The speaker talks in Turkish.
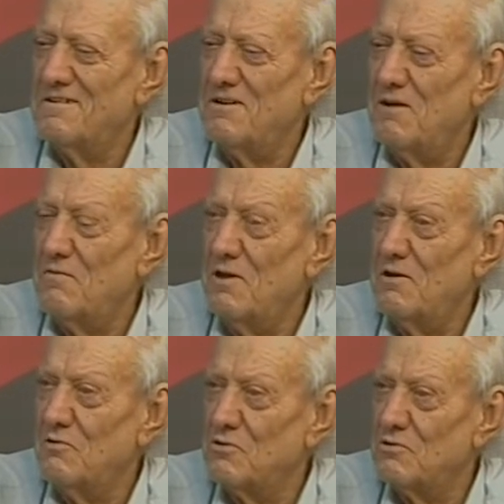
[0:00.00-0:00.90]

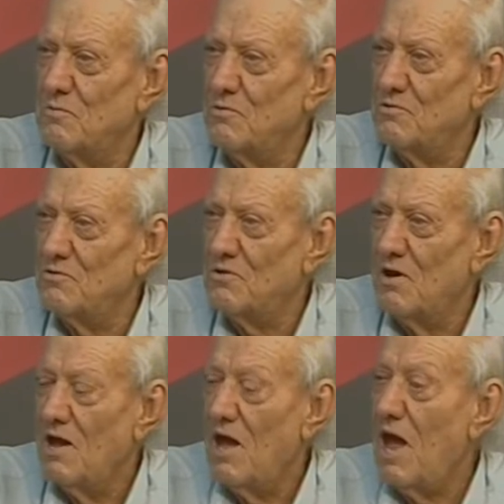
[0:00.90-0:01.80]
sevgili dostumuz
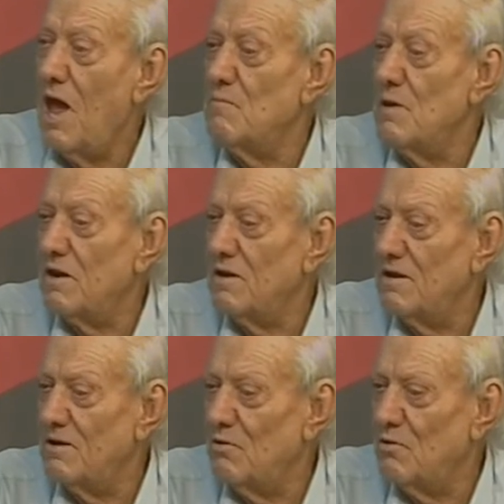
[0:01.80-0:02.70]

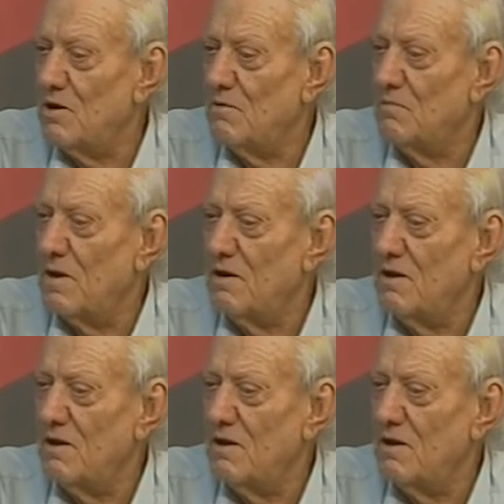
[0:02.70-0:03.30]
emekli öğretmen